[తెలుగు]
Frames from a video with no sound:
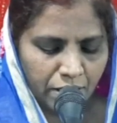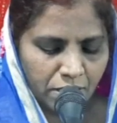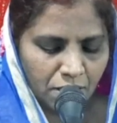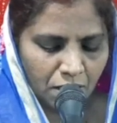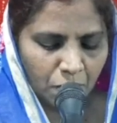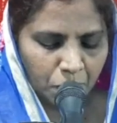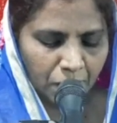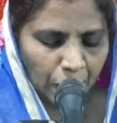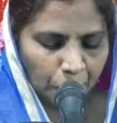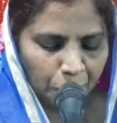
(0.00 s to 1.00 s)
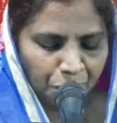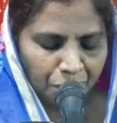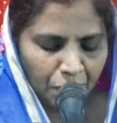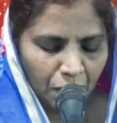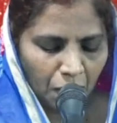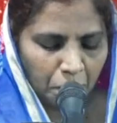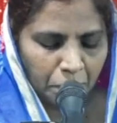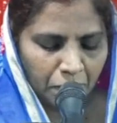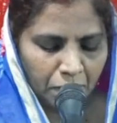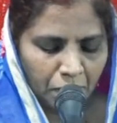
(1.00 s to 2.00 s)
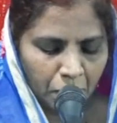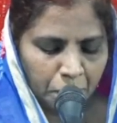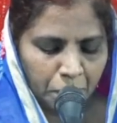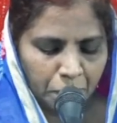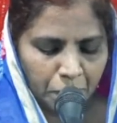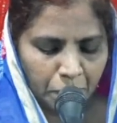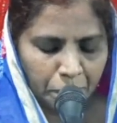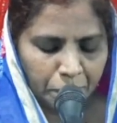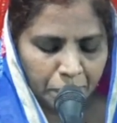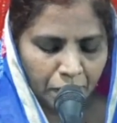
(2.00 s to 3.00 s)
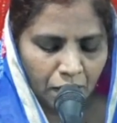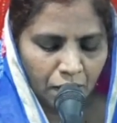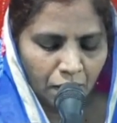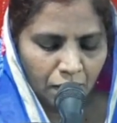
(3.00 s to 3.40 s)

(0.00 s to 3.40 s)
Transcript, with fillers: అచ్చట ఉండెను ఆమె నడుము వంగిపోయి